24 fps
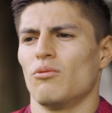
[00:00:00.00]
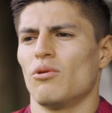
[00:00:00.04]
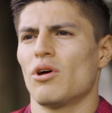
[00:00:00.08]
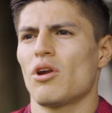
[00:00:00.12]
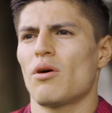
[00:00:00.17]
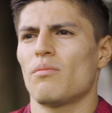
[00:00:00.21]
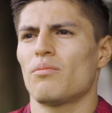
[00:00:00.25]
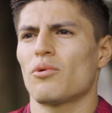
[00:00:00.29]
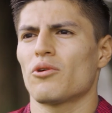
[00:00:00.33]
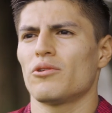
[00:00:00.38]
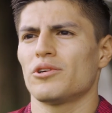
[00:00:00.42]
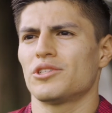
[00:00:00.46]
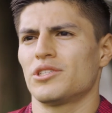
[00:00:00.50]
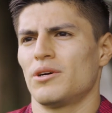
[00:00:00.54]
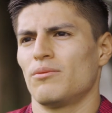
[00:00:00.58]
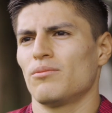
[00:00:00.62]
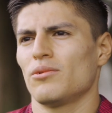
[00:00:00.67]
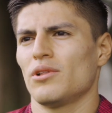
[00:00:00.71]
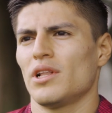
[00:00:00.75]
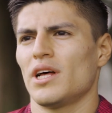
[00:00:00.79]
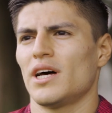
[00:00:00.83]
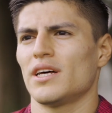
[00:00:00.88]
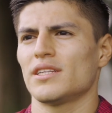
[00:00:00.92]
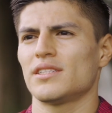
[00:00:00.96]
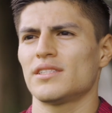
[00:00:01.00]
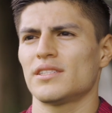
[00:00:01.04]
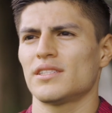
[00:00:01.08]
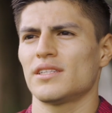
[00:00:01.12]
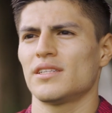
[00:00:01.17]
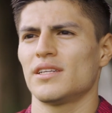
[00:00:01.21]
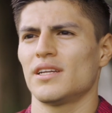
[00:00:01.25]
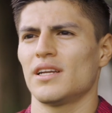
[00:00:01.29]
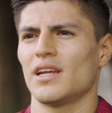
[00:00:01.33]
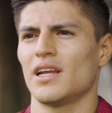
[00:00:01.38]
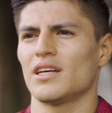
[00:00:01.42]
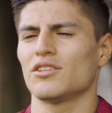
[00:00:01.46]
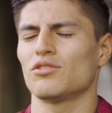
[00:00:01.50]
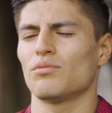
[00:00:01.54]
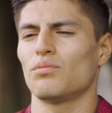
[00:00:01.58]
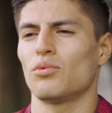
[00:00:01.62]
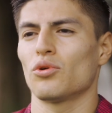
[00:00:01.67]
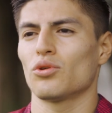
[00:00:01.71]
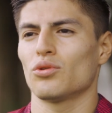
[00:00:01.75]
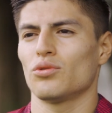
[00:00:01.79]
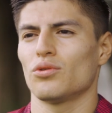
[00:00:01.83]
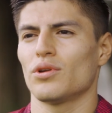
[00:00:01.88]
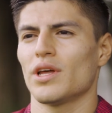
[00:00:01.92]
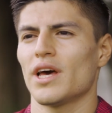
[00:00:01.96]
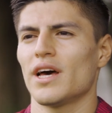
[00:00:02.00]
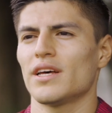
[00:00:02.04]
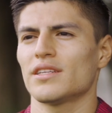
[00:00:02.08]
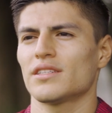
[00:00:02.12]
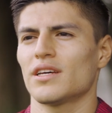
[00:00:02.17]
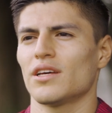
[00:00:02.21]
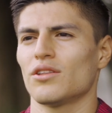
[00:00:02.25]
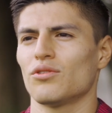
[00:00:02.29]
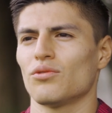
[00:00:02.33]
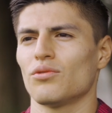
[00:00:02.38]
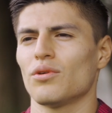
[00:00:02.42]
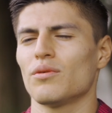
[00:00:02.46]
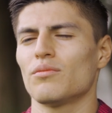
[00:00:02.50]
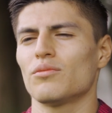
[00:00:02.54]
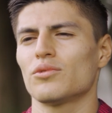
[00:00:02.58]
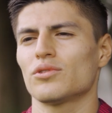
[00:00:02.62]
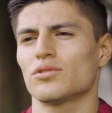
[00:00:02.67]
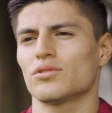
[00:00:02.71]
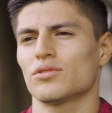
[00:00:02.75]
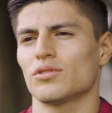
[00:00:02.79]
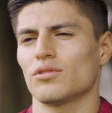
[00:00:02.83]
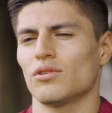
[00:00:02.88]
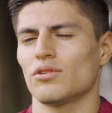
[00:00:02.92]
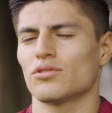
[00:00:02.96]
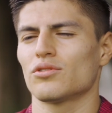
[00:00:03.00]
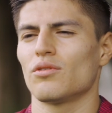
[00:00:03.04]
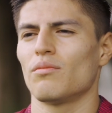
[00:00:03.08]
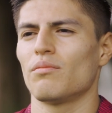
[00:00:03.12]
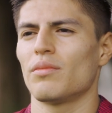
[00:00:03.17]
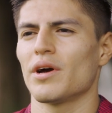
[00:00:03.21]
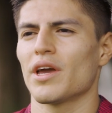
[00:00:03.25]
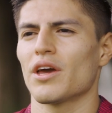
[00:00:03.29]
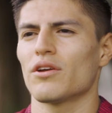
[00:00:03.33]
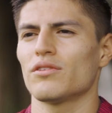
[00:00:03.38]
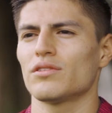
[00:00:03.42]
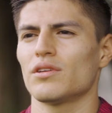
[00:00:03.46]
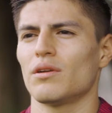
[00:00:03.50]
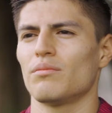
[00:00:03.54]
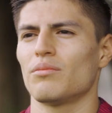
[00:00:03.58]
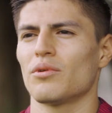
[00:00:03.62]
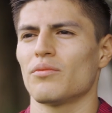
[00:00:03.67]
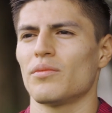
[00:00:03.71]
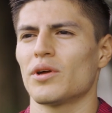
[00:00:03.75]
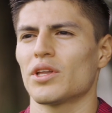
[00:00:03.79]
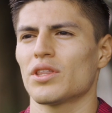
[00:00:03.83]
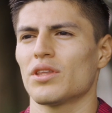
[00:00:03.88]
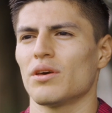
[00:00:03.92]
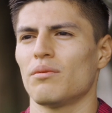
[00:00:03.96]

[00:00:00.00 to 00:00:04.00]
bueno, aprovechamos las, oportunidades que tuvimos, los compañeros del primer